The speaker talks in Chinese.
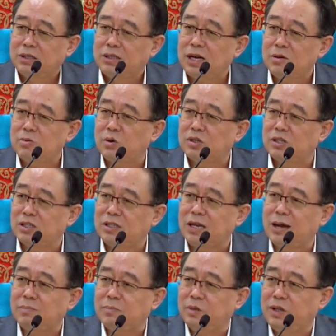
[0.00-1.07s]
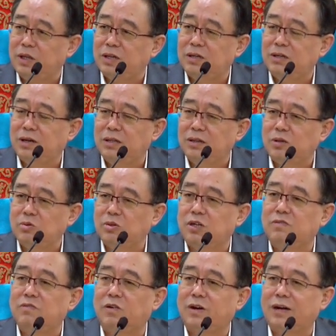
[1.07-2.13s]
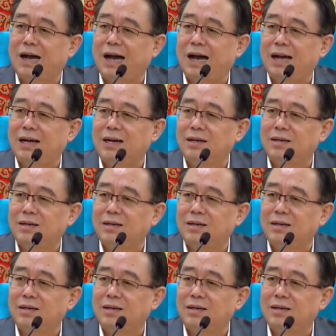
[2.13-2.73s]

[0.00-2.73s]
见过释迦牟尼的人都成佛了。